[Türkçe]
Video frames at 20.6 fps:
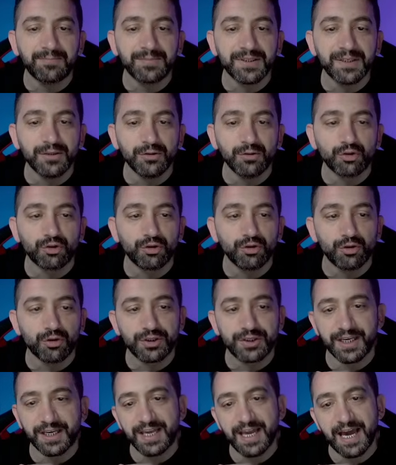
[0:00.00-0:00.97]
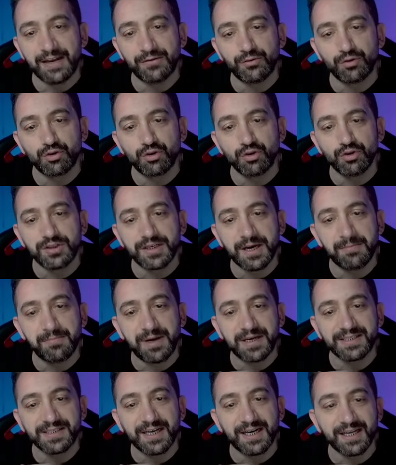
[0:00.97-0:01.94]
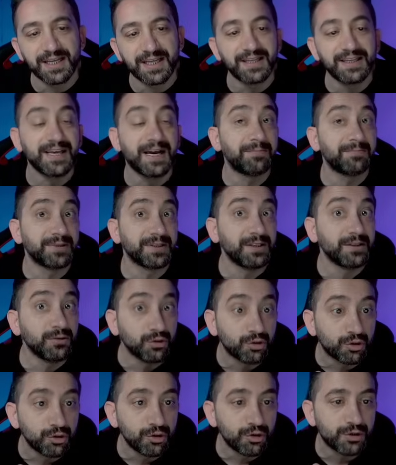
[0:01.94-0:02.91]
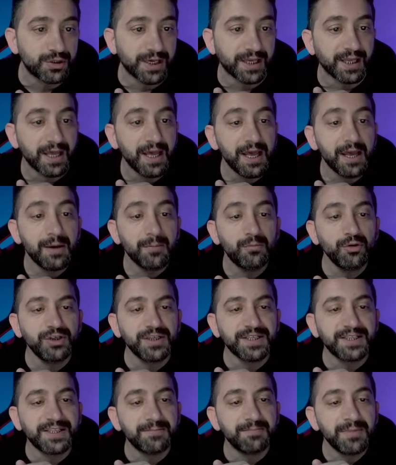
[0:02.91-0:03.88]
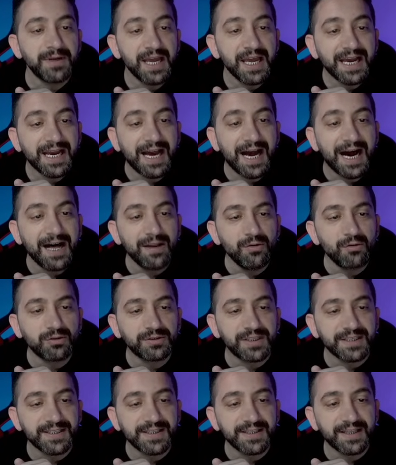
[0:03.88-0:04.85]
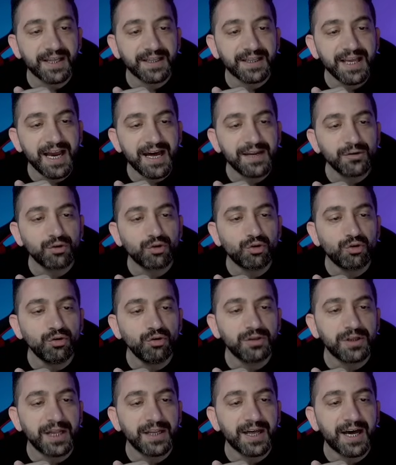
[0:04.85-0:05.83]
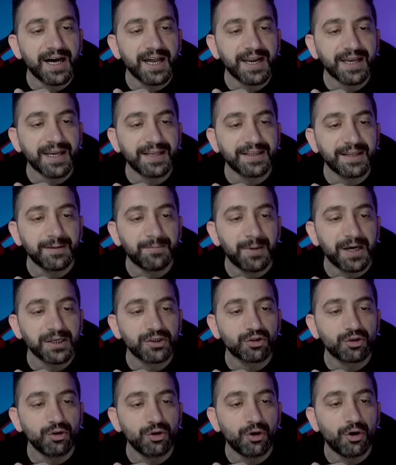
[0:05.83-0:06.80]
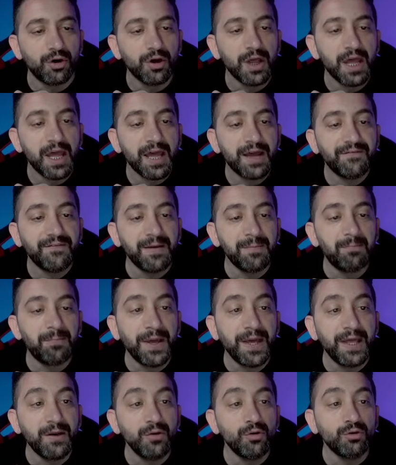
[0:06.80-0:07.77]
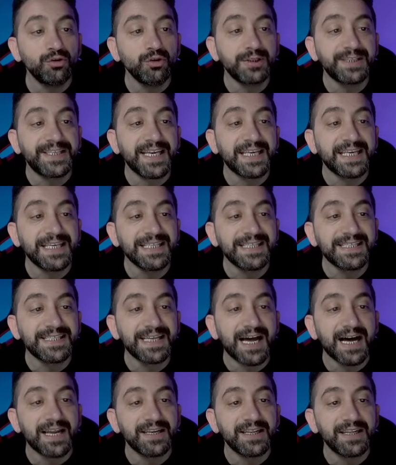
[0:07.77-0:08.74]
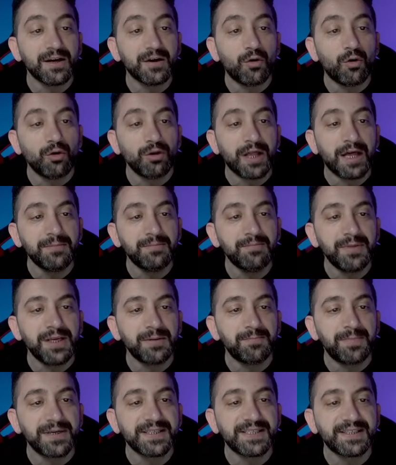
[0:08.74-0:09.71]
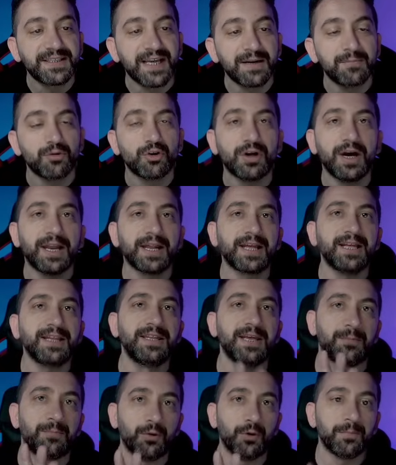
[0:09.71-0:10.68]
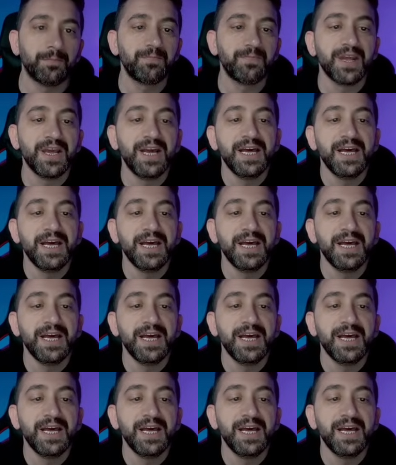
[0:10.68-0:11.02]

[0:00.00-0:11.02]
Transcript: yaptığını düşünürsek yani düzgün çembersel hareket yaptığını düşünürsek bu cisim K noktasından yani şuradan harekete başlıyor ve periyodu 8 saniye olan bir basit harmonik hareket yapıyor.